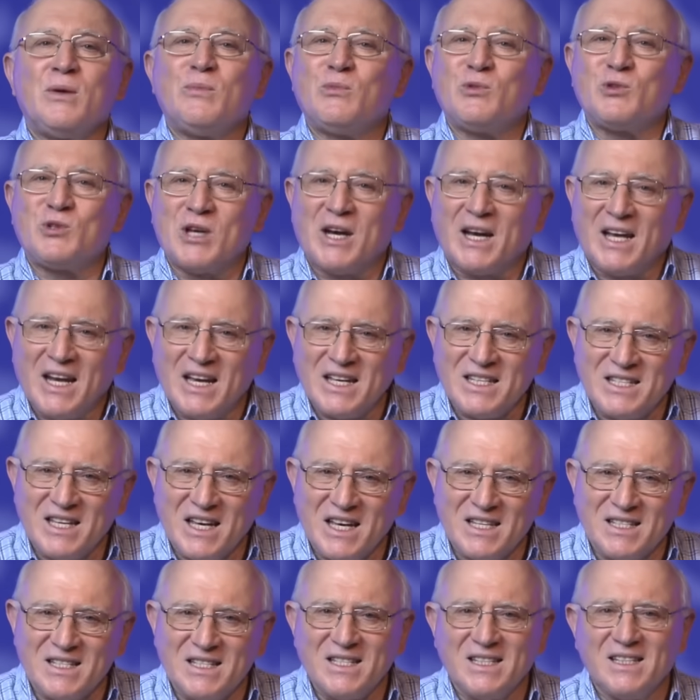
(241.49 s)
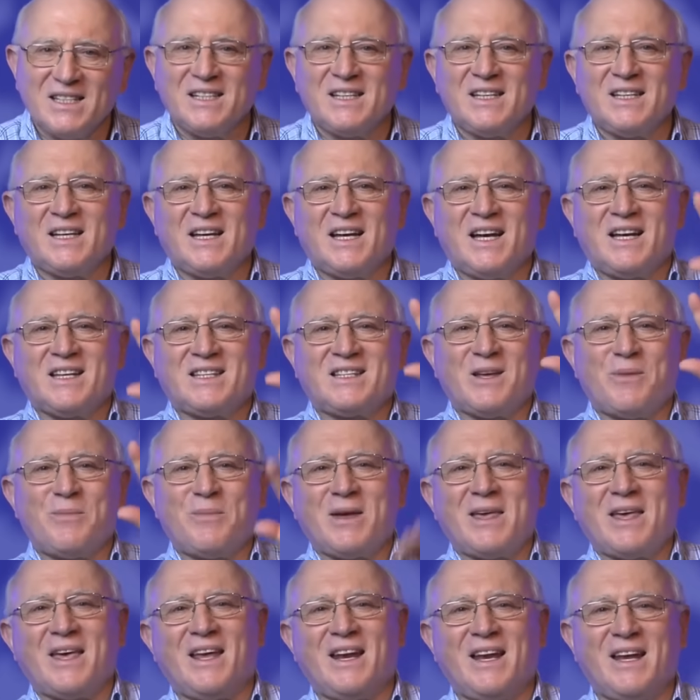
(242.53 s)
Muchas gracias. Hasta
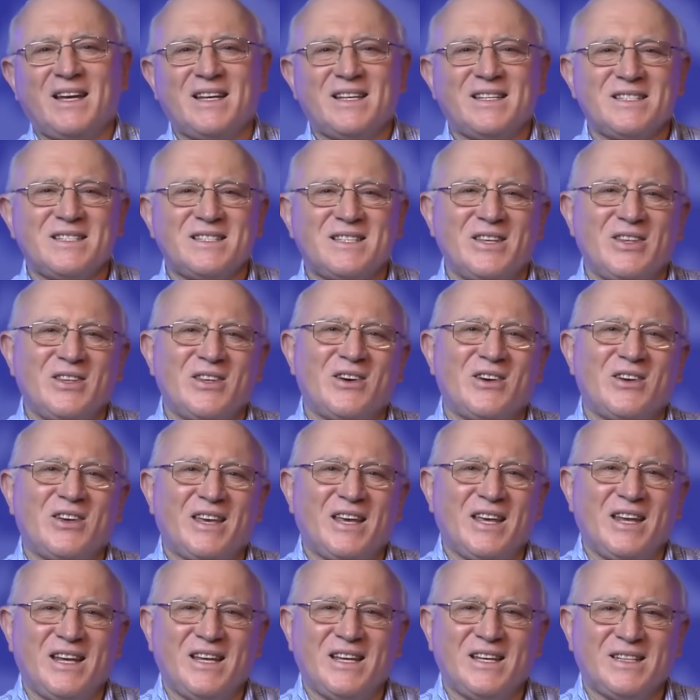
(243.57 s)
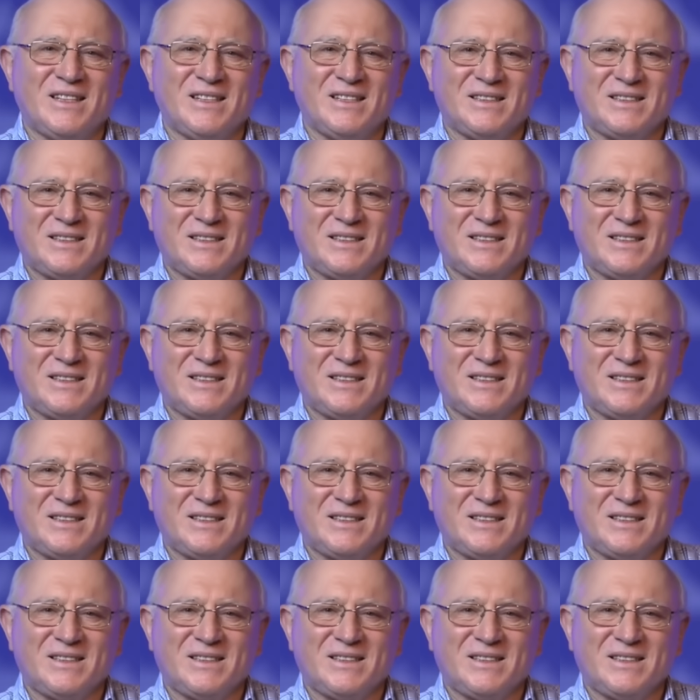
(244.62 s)
mañana, si Dios quiere.